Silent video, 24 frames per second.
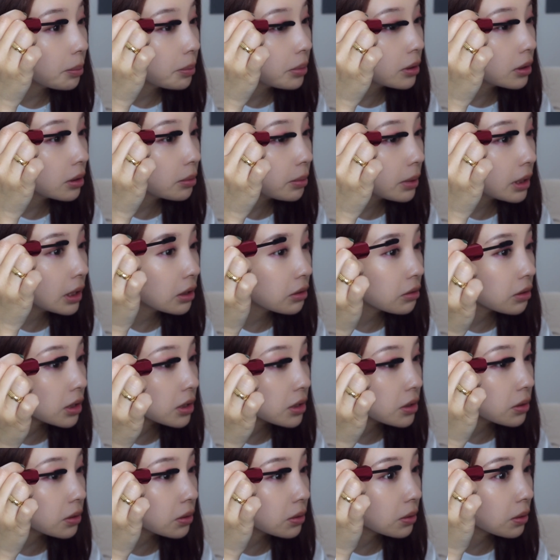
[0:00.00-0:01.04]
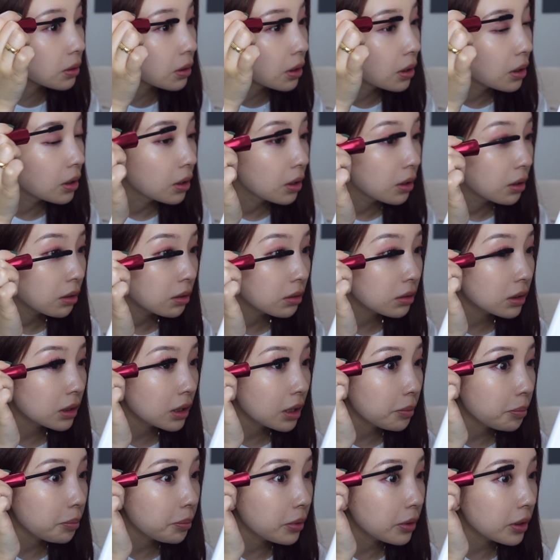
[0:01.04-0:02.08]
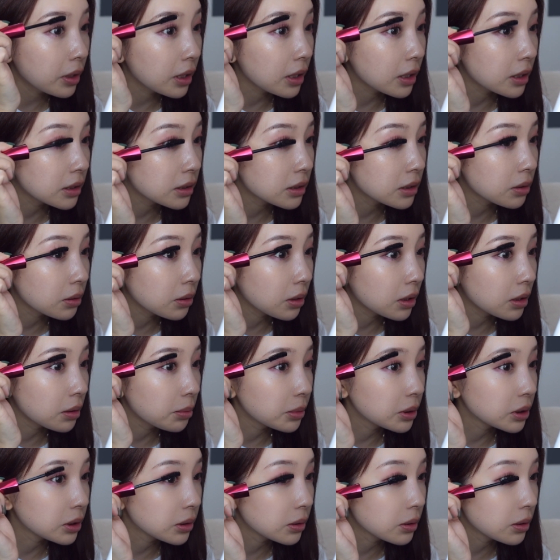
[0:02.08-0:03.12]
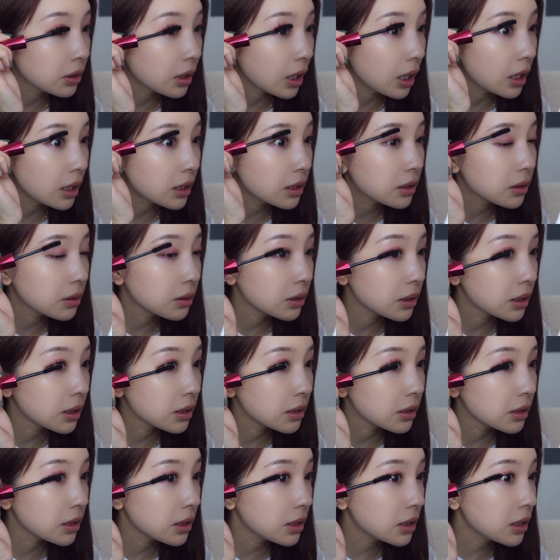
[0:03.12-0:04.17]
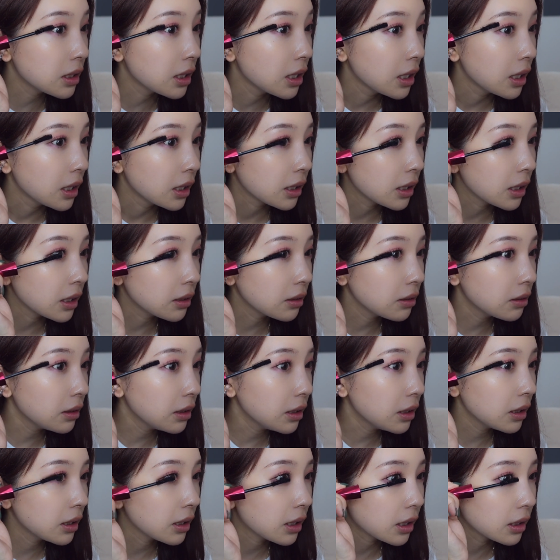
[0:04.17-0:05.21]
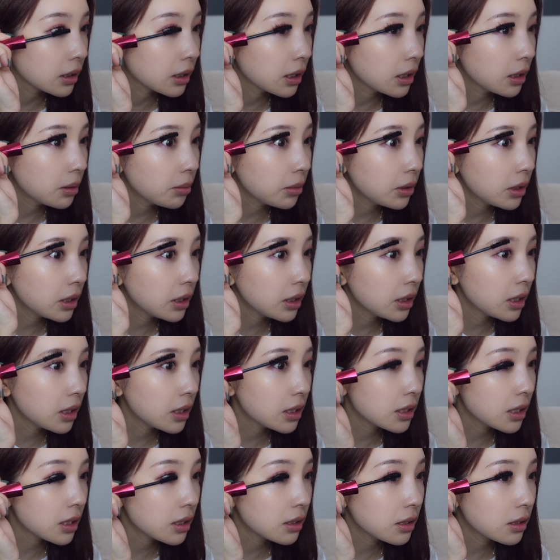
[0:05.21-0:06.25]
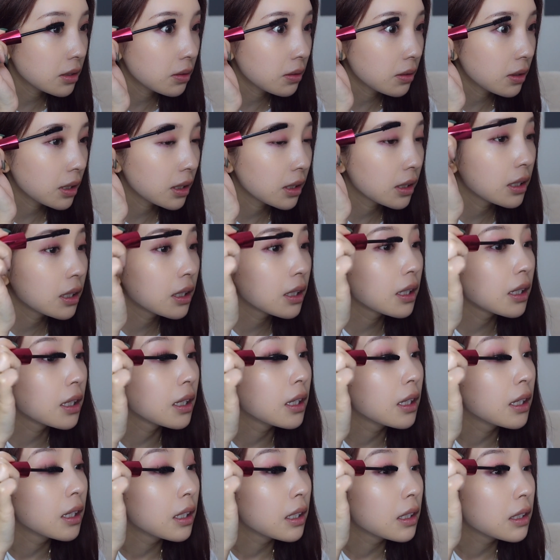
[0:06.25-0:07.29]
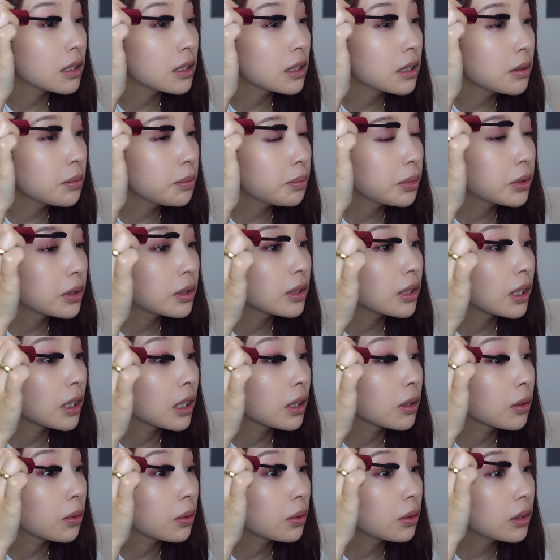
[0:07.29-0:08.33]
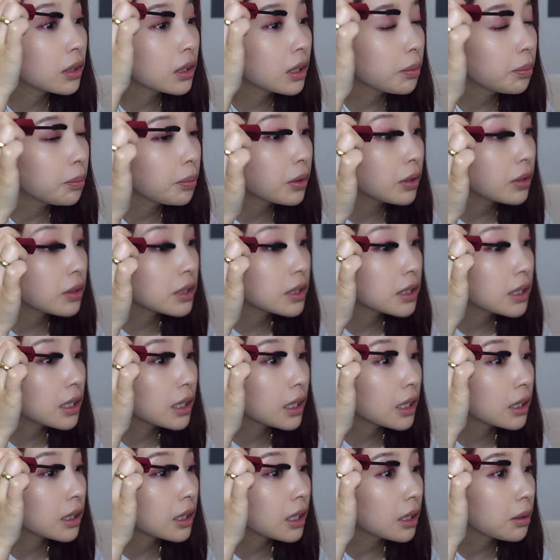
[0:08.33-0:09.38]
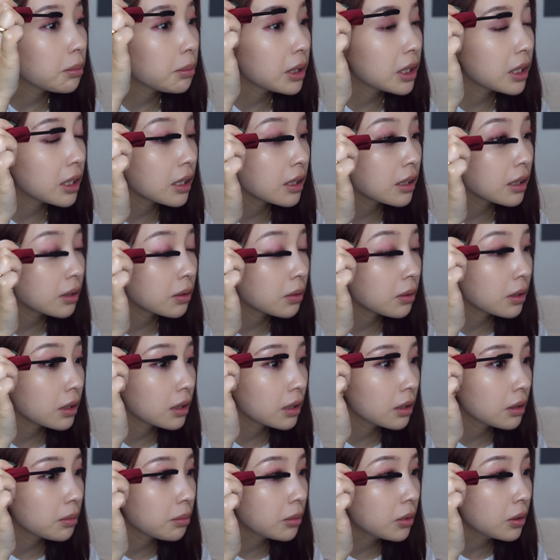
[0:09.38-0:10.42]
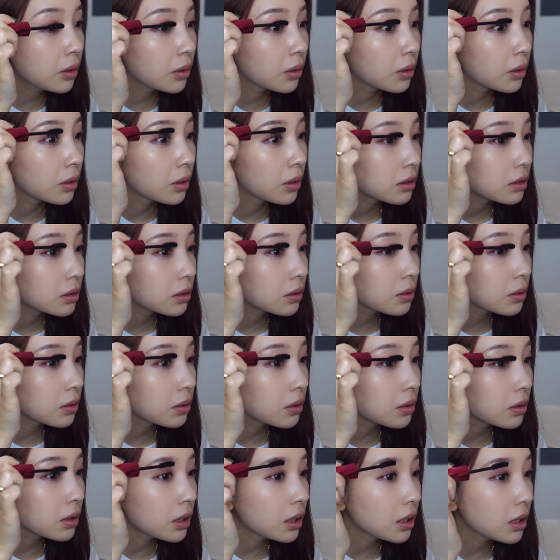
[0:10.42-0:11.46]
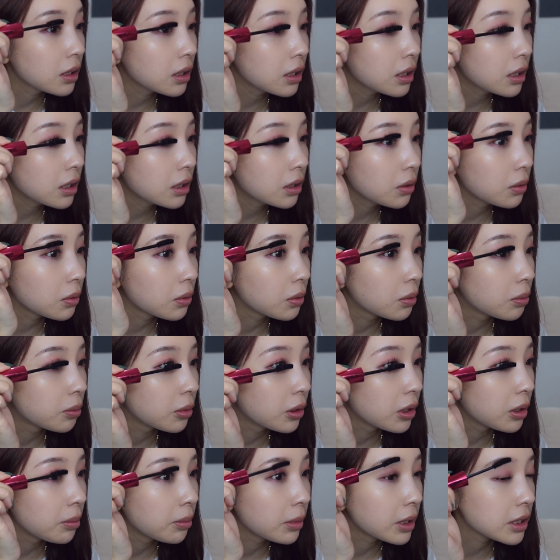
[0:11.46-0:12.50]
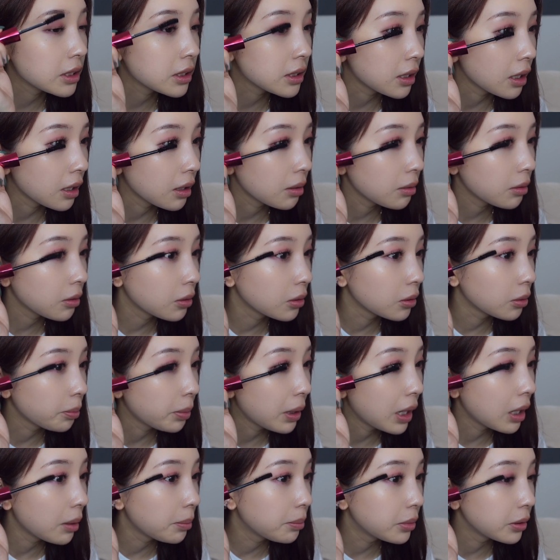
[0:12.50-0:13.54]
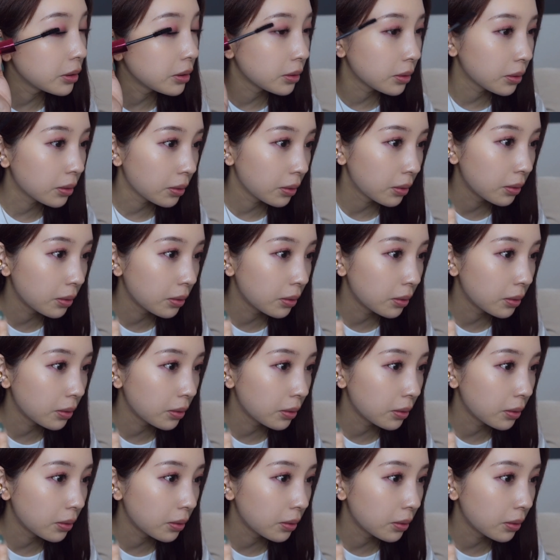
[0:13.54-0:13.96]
プルメイクはちょっと女っぽい感じとかにもすごく合いそうですし逆になんかデニムに T シャツとかでシンプルだけど女っぽく仕上げたいみたいな時にもすごくいいなと思いましたこのパープルの方